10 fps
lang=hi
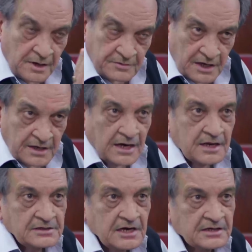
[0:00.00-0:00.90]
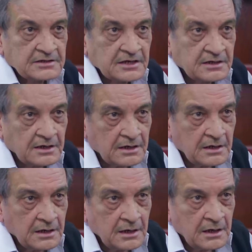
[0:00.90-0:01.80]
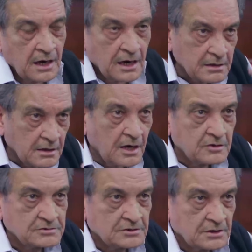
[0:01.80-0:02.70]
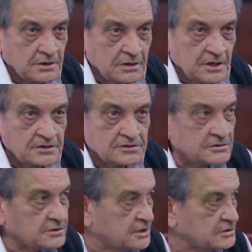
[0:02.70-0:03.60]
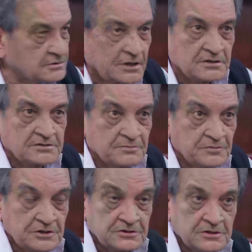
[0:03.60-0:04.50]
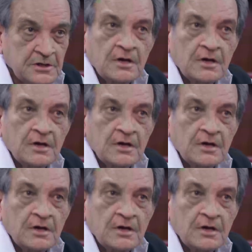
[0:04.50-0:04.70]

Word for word: कभी हरियाणा जाके देखना हर गांव से कहीं से दस कहीं से बीस